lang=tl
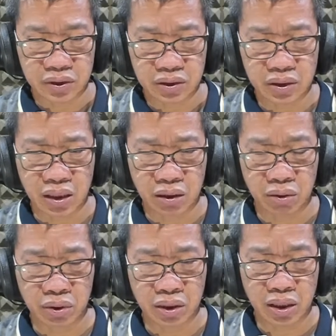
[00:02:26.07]

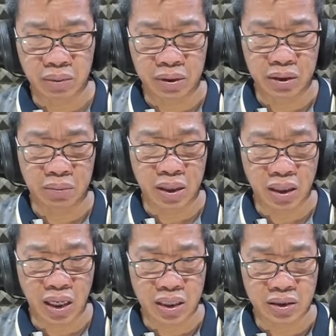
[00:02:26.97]
Tatlo rin ng iba't ibang
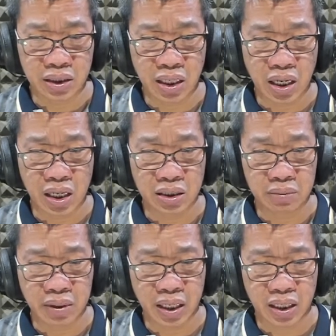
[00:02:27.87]
klase ng
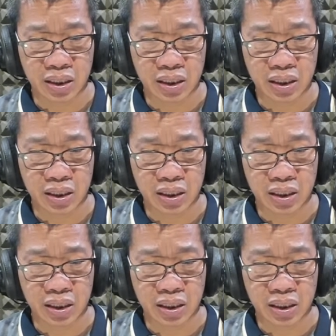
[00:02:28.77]
anemia